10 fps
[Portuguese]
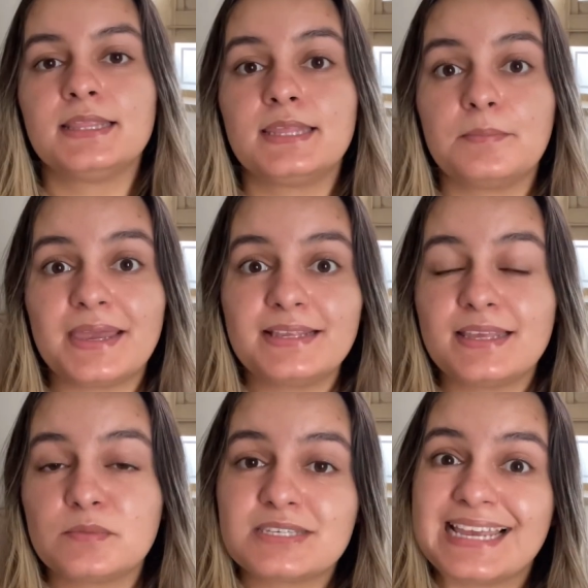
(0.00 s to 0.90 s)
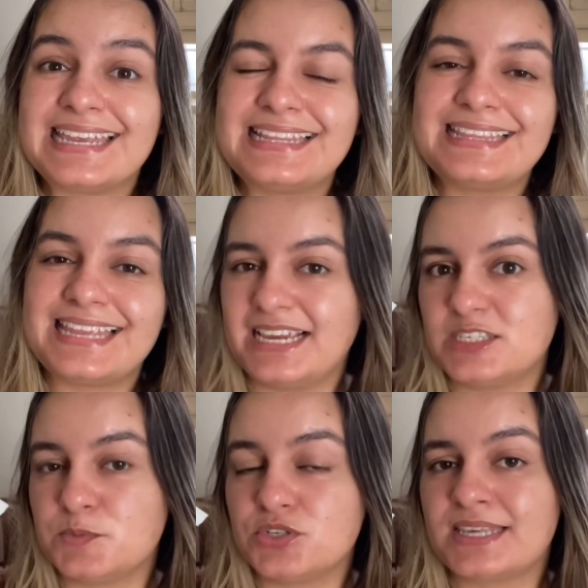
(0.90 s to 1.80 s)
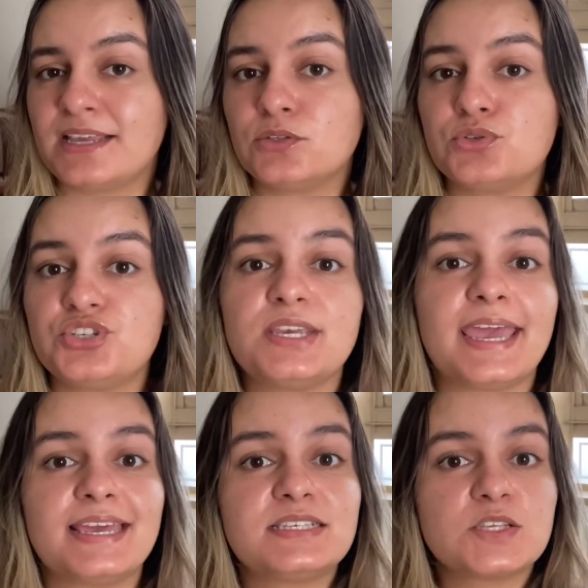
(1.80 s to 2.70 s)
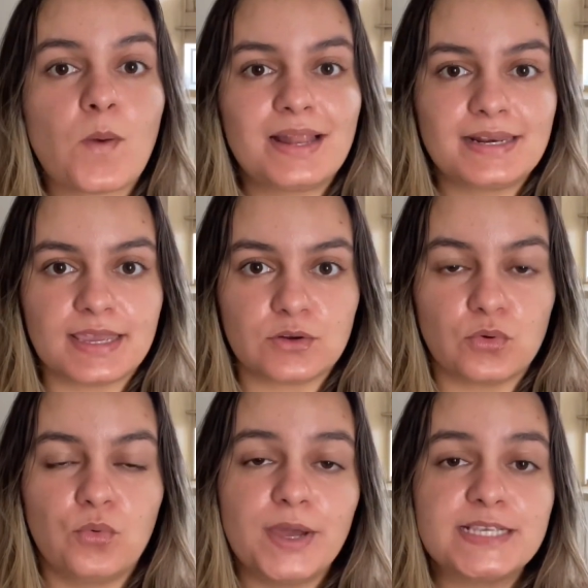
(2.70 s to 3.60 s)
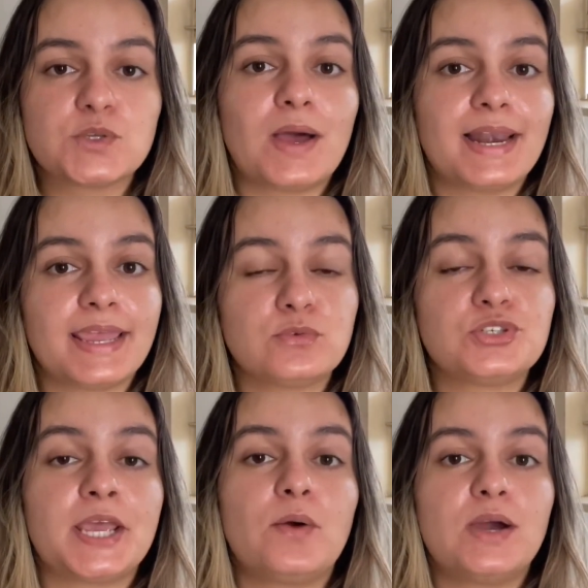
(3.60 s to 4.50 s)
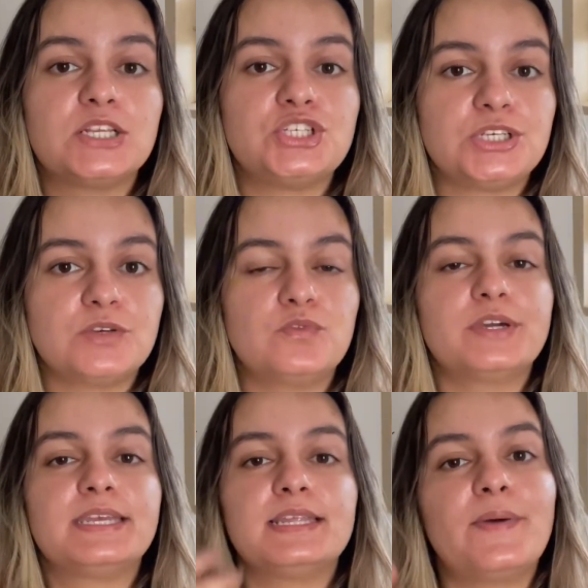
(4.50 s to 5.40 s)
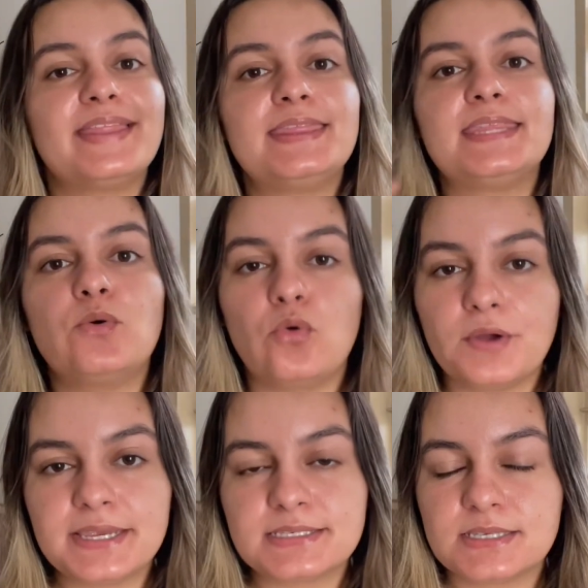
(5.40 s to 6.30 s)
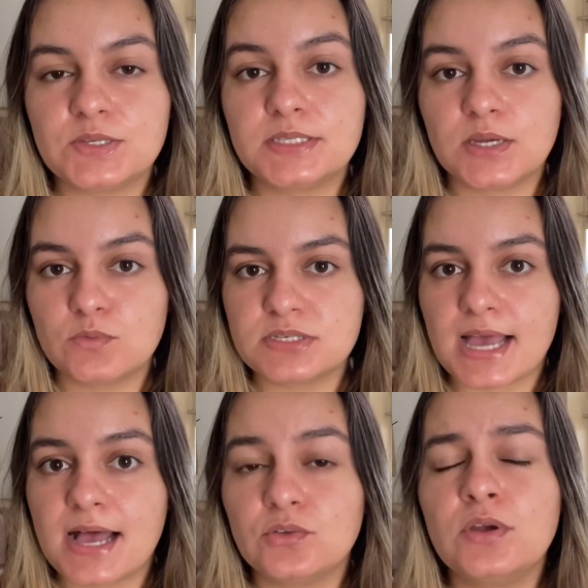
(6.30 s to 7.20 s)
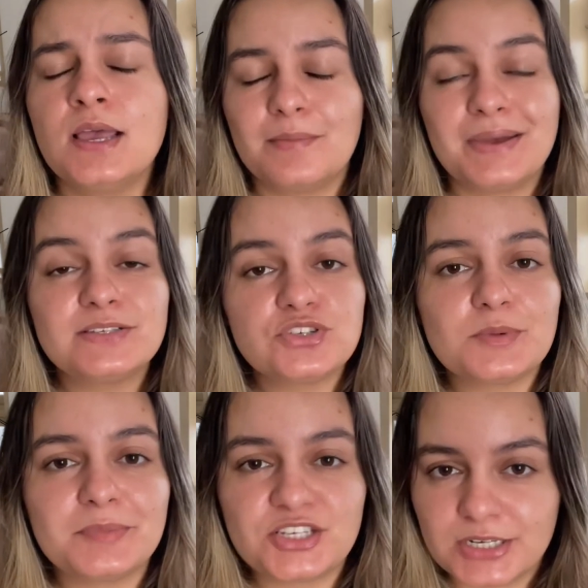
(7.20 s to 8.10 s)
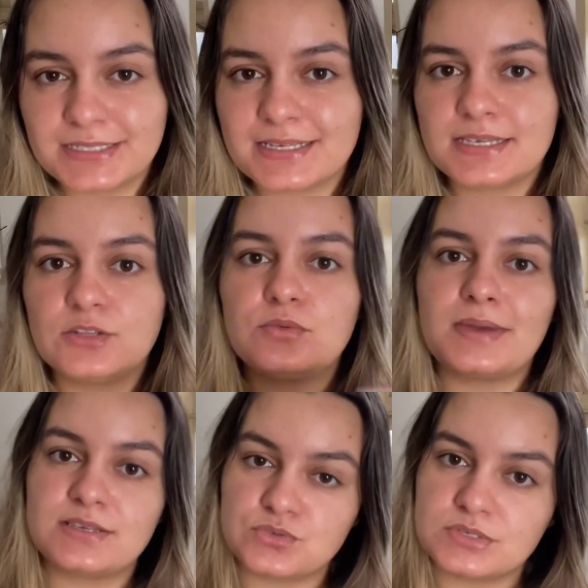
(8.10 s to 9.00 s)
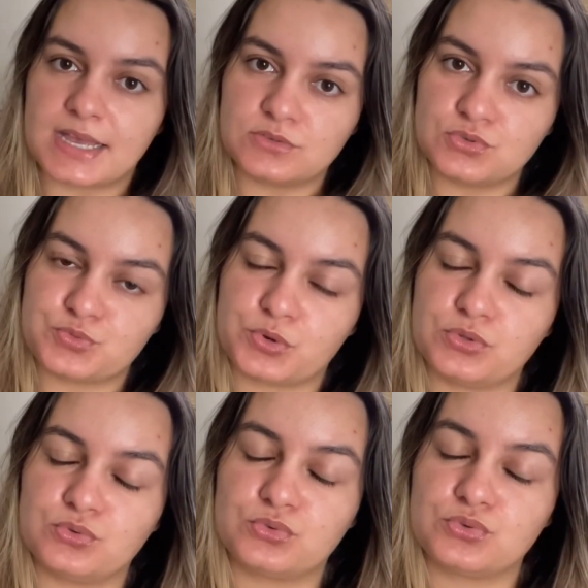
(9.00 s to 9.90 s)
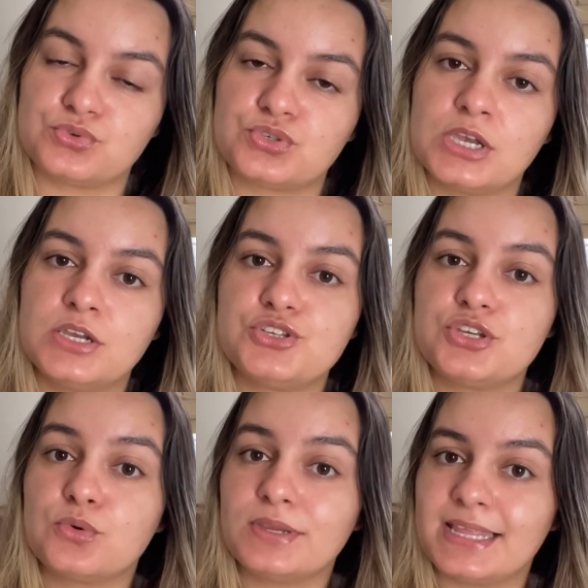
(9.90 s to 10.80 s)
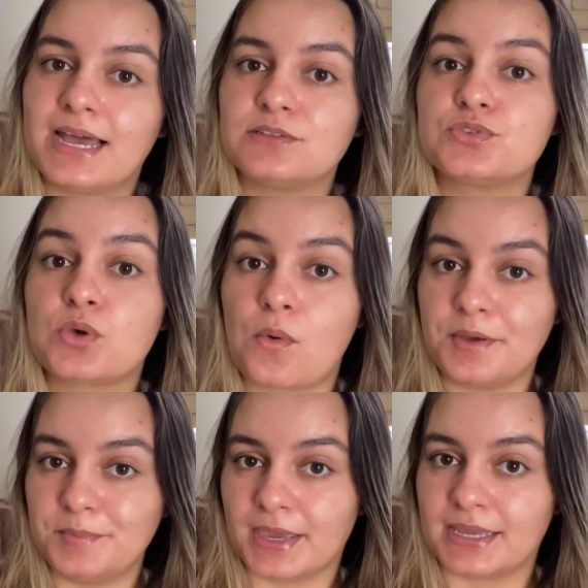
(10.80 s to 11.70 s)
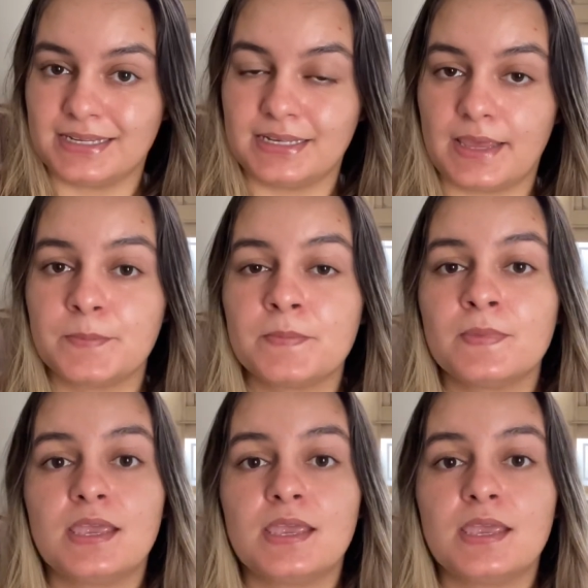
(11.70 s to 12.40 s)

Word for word: Também temos aqui 3% de esqualeno. O esqualeno já é um ativo que não é tão conhecido e tão usado, mas ultimamente ele está sendo mais usado nos produtos de cuidados com a pele, né?